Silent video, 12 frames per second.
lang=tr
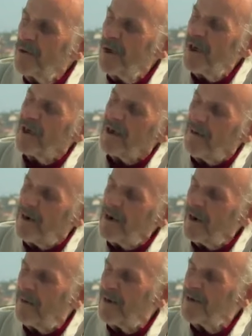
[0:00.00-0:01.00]
Buna
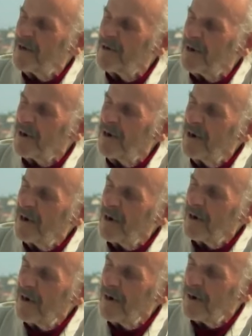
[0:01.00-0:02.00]
eklemeli kaba şak şak.
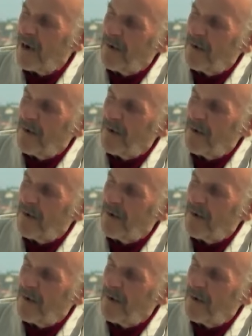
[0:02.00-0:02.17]
Hani